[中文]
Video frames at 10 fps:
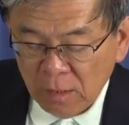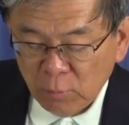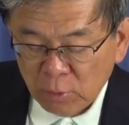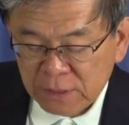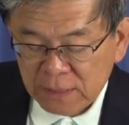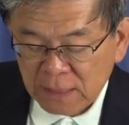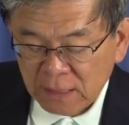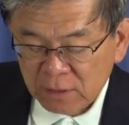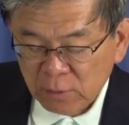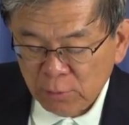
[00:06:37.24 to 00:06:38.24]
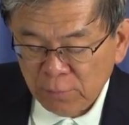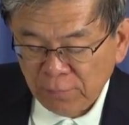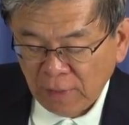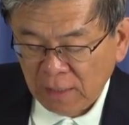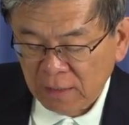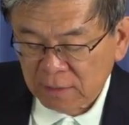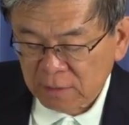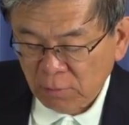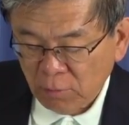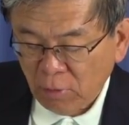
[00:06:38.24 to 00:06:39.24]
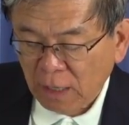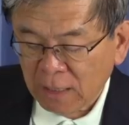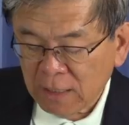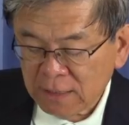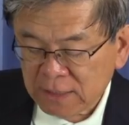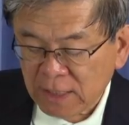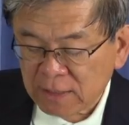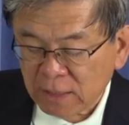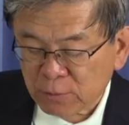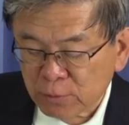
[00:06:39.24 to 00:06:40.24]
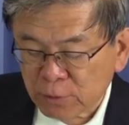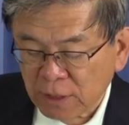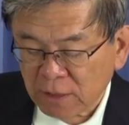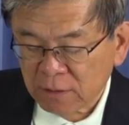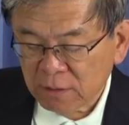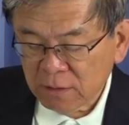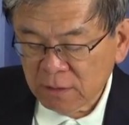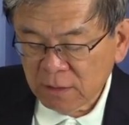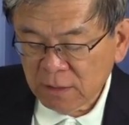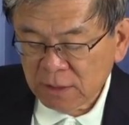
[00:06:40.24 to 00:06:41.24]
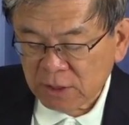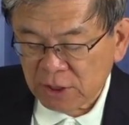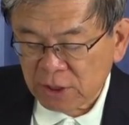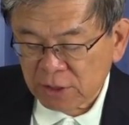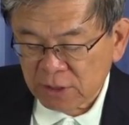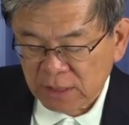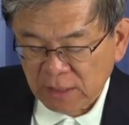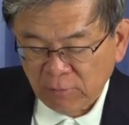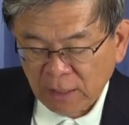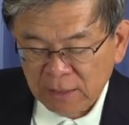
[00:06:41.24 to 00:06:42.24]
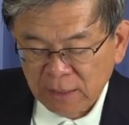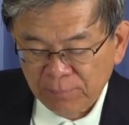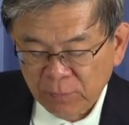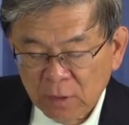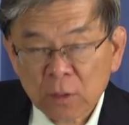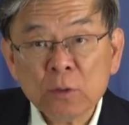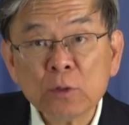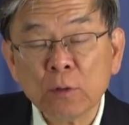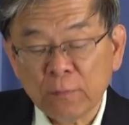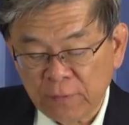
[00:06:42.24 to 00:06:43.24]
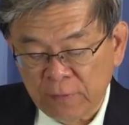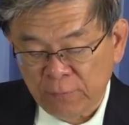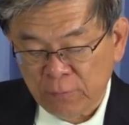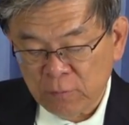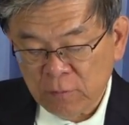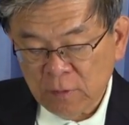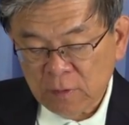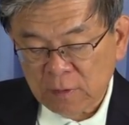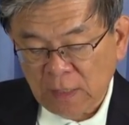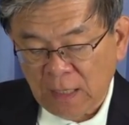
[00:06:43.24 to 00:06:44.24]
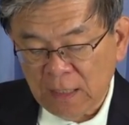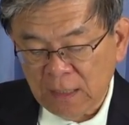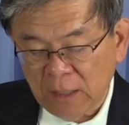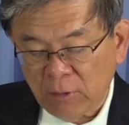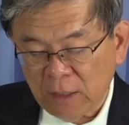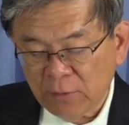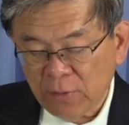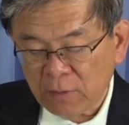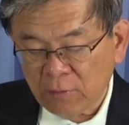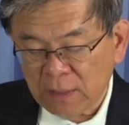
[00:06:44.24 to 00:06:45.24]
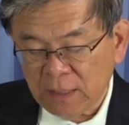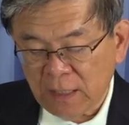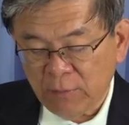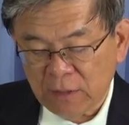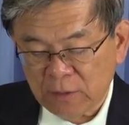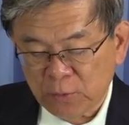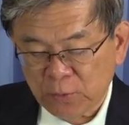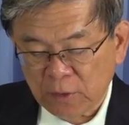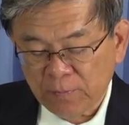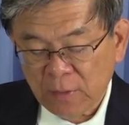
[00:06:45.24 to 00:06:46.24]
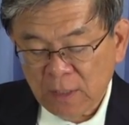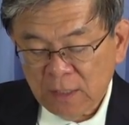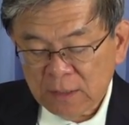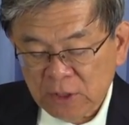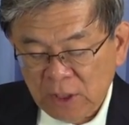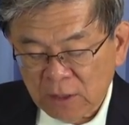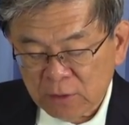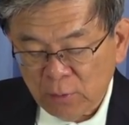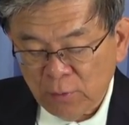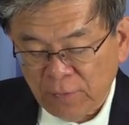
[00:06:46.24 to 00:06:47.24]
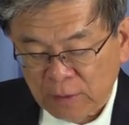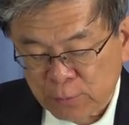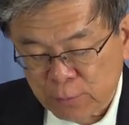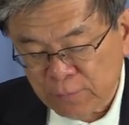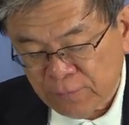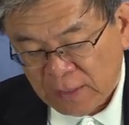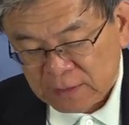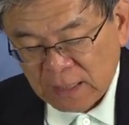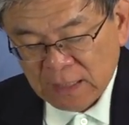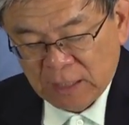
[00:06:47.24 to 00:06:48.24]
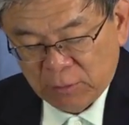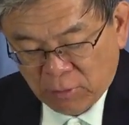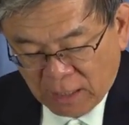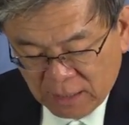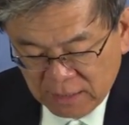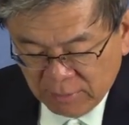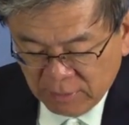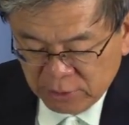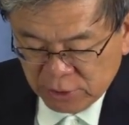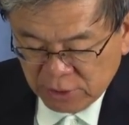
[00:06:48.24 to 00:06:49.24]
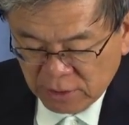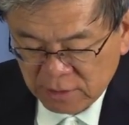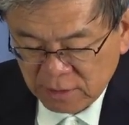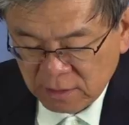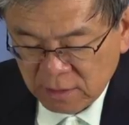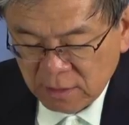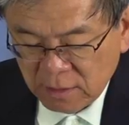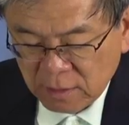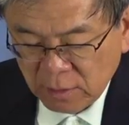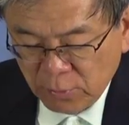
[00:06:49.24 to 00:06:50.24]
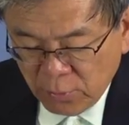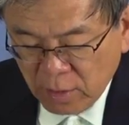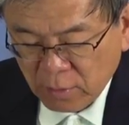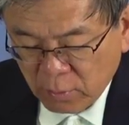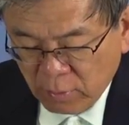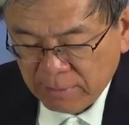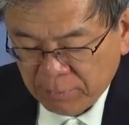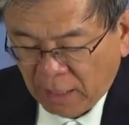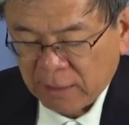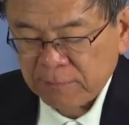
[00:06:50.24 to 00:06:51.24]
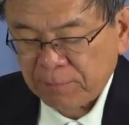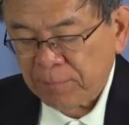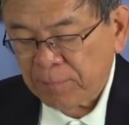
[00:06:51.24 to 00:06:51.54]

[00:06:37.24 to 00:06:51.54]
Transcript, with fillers: 摩西将这律法的话写在书上，直至写完了，就吩咐抬耶和华约柜的利未人说：“将这律法书放在耶和华你们神的约柜旁，